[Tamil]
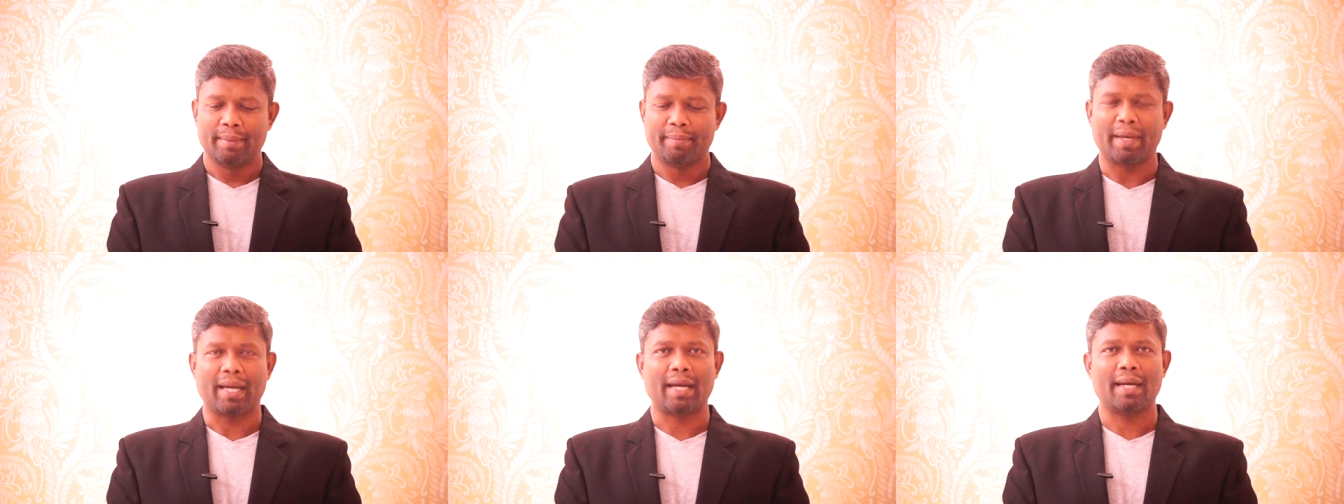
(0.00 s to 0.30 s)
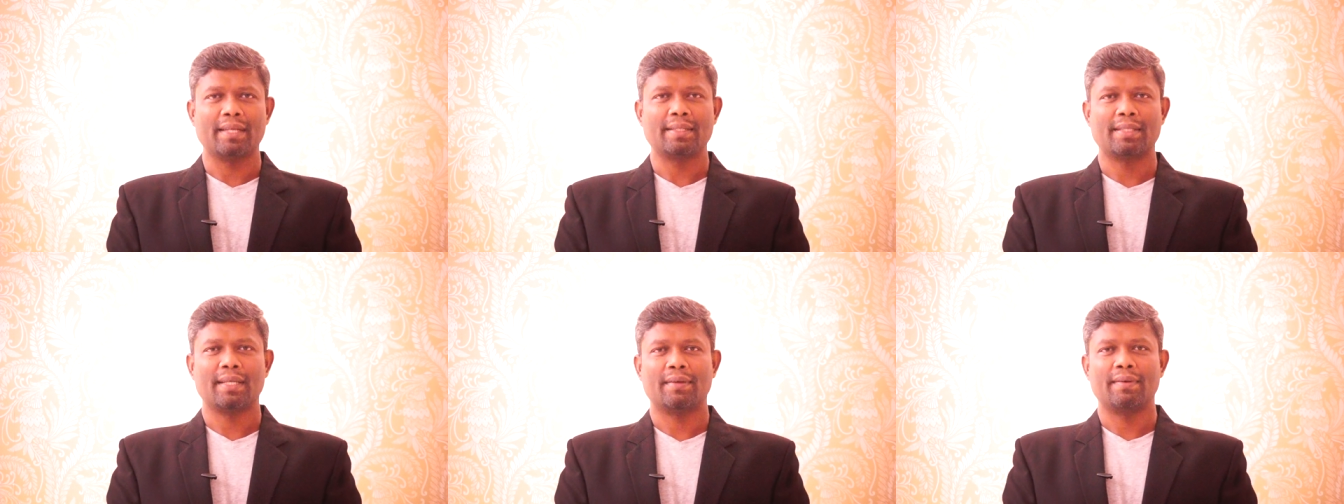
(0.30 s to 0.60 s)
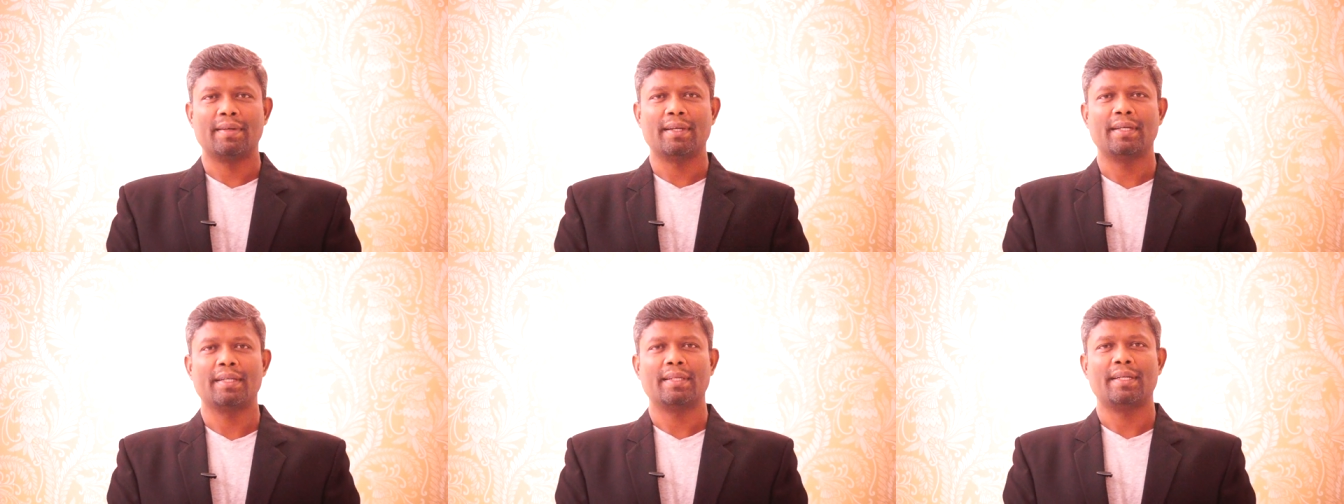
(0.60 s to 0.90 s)
பேரலைஸ்
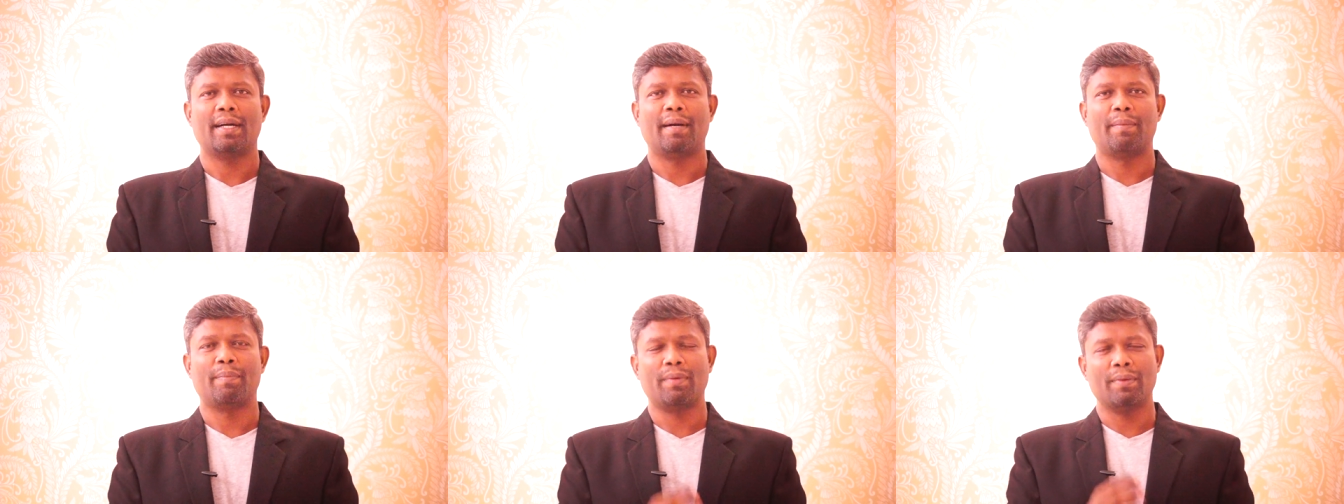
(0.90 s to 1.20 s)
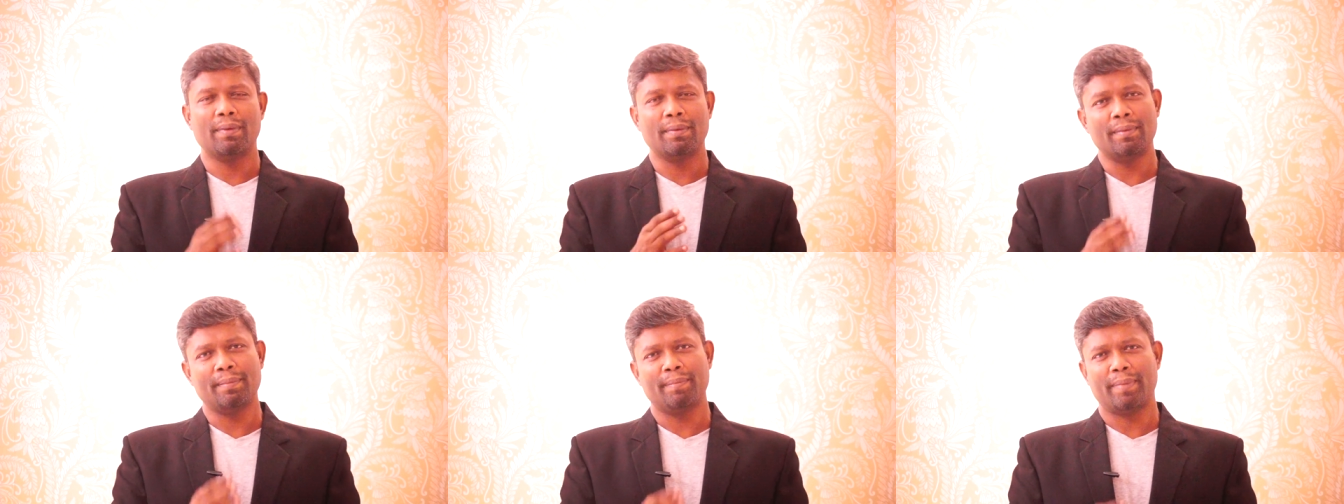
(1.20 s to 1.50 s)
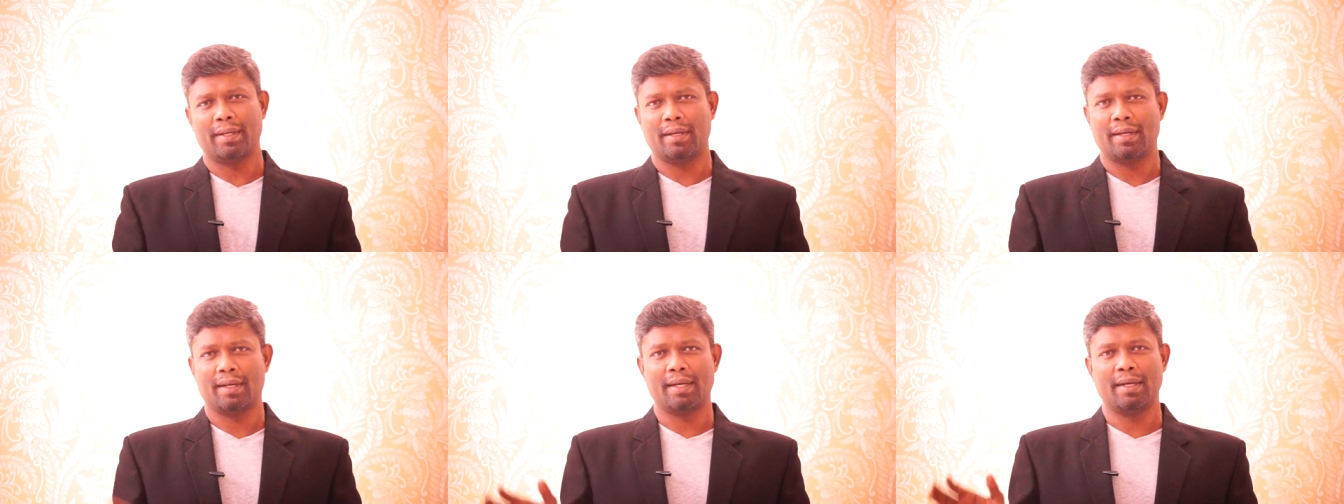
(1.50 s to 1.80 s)
ஆயிடுவாங்க அப்புறம்
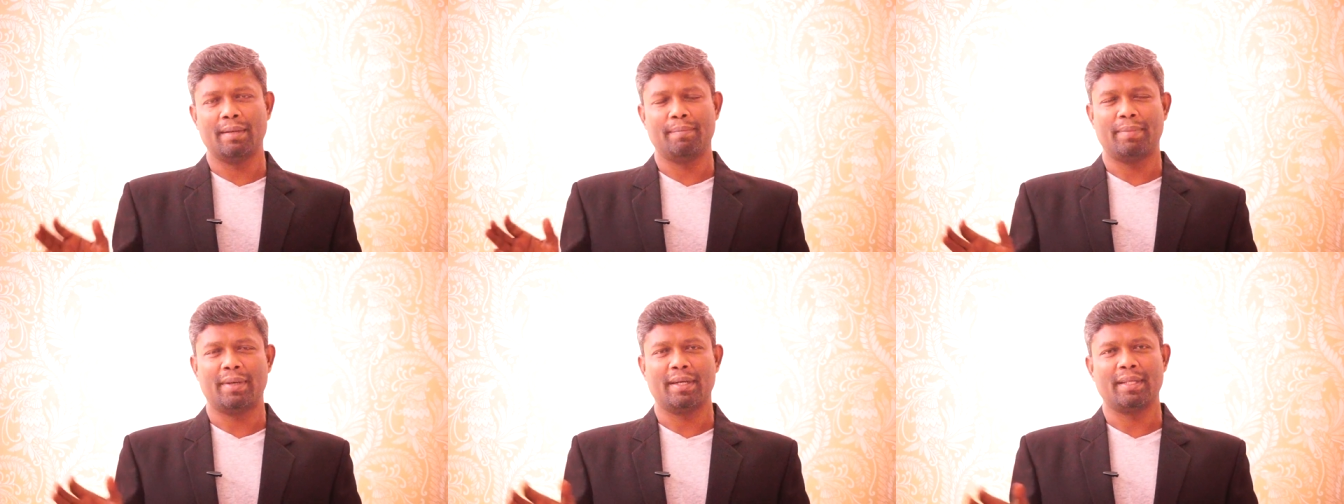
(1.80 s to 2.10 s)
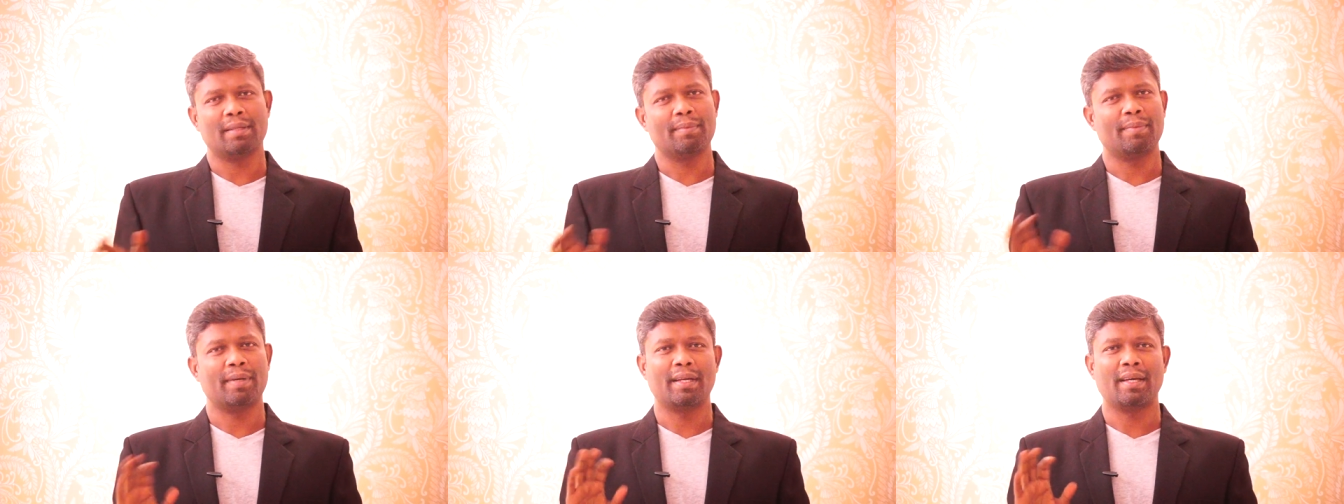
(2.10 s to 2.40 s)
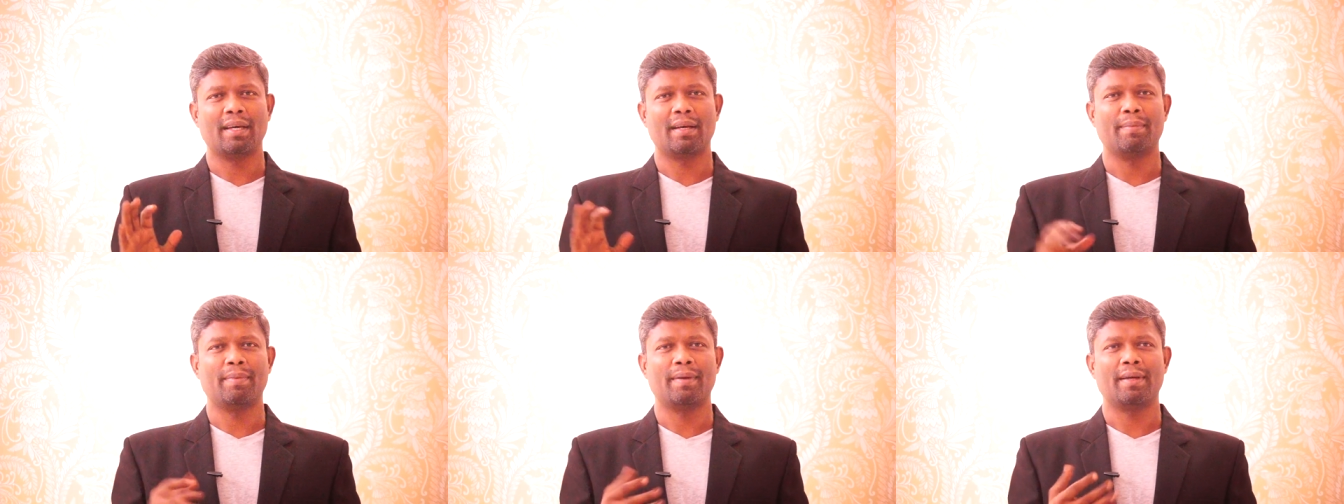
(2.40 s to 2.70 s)
ப படுத்த
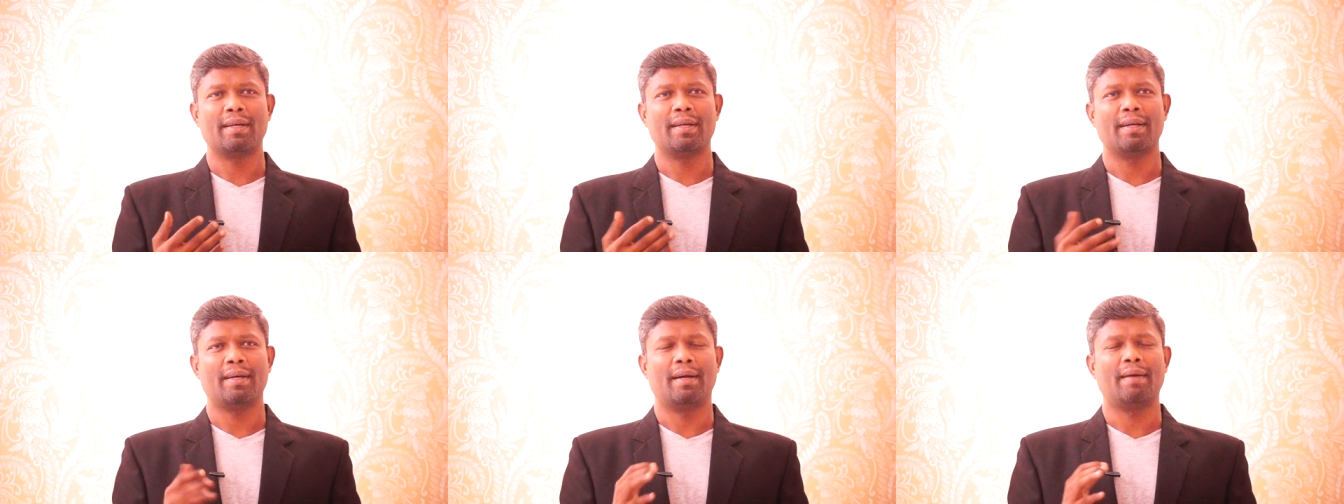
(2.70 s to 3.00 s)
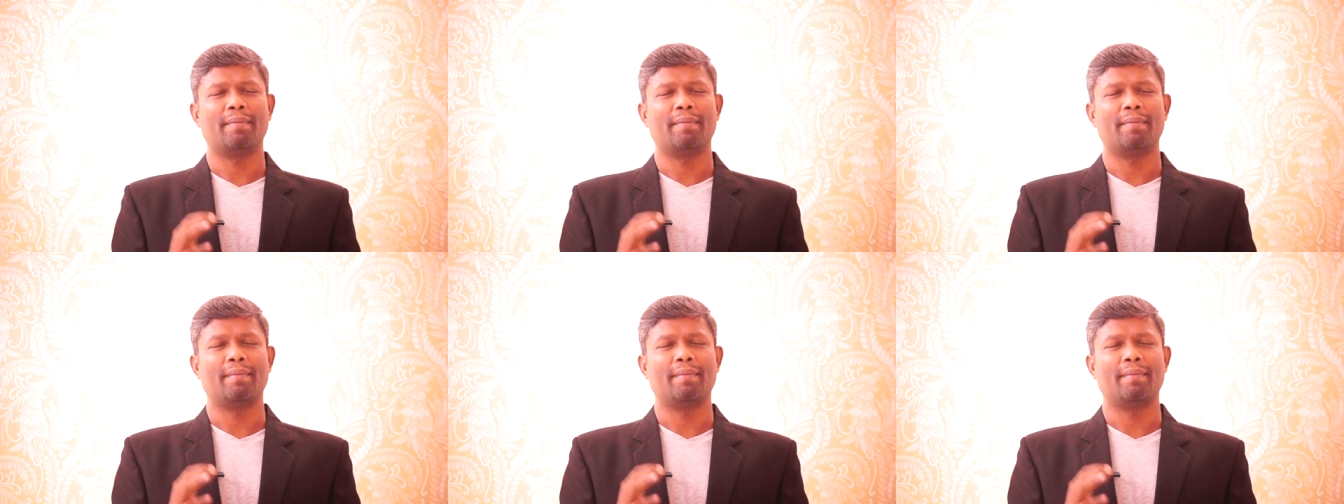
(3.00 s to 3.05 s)
படுக்கையாக இருப்பாங்க